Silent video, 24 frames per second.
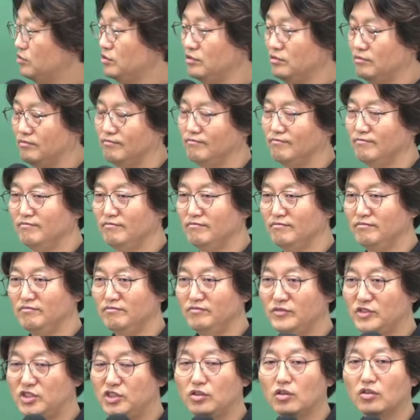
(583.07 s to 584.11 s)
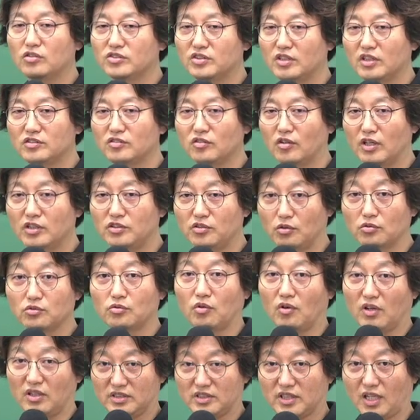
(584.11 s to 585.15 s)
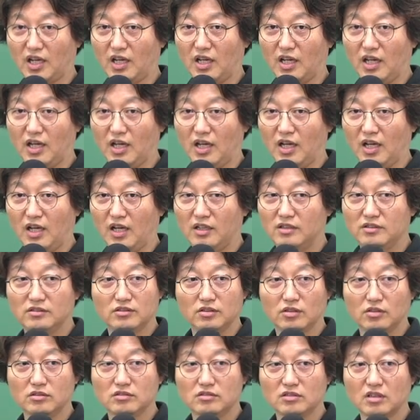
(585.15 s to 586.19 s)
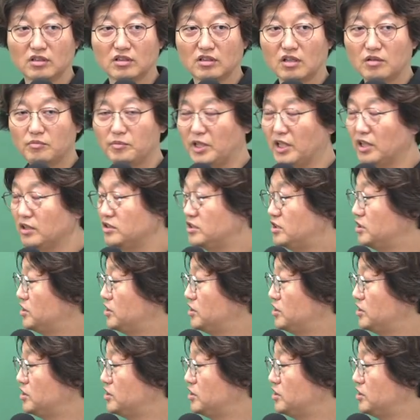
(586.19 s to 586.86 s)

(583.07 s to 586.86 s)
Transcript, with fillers: 중 지역 사정에 정통한 자. 그죠? 자, 그 다음에